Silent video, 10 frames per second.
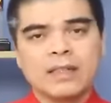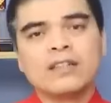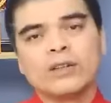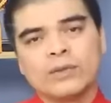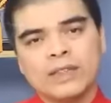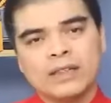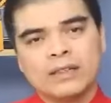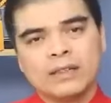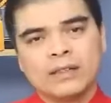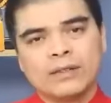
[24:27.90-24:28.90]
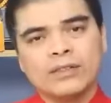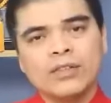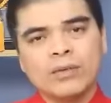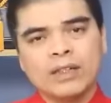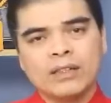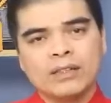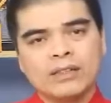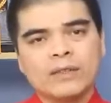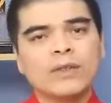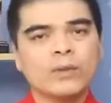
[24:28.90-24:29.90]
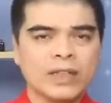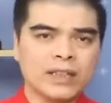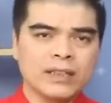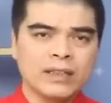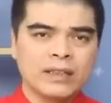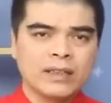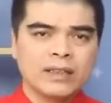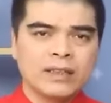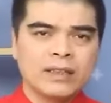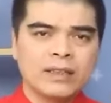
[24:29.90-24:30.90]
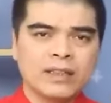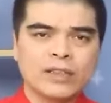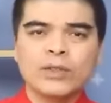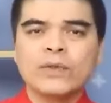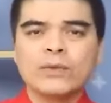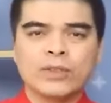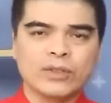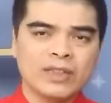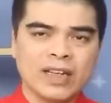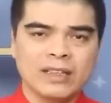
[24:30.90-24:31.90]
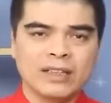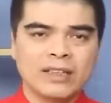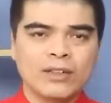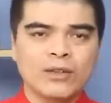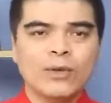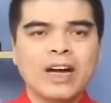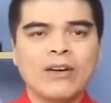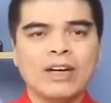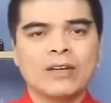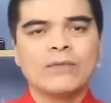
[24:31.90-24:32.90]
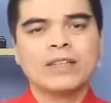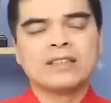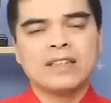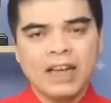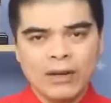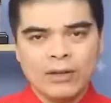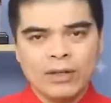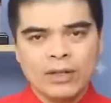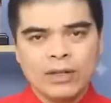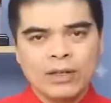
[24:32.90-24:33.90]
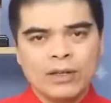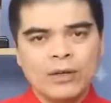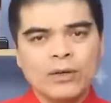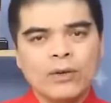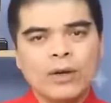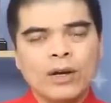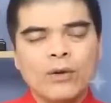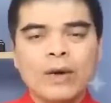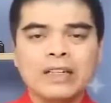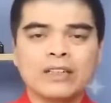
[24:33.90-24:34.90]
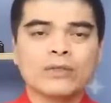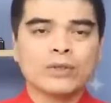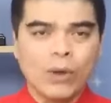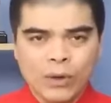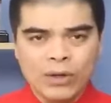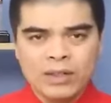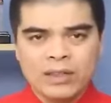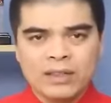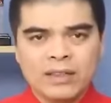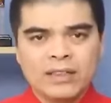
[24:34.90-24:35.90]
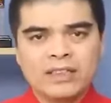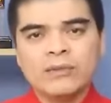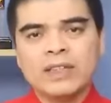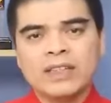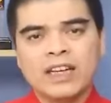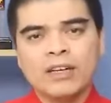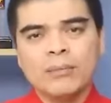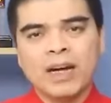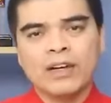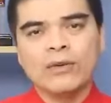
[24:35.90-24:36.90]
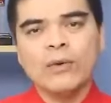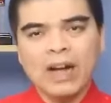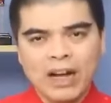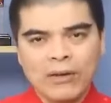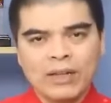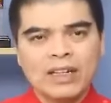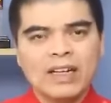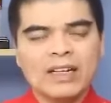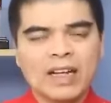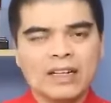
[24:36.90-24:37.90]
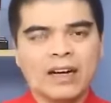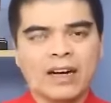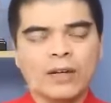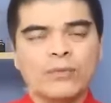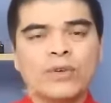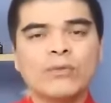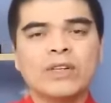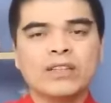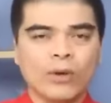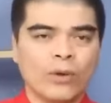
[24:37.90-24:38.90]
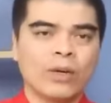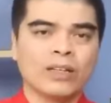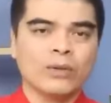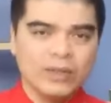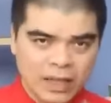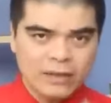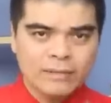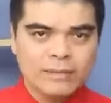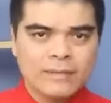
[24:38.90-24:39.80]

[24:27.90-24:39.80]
à, thưa quý vị nói chung ấy trong phong thủy thì cái thuyết phong thủy cho rằng hũ gạo là cái vật chứa gạo nó có ngũ hành là thuộc thổ Chính vì thế mà cái hũ gạo nên đặt ở cái phương vị thổ là tốt nhất.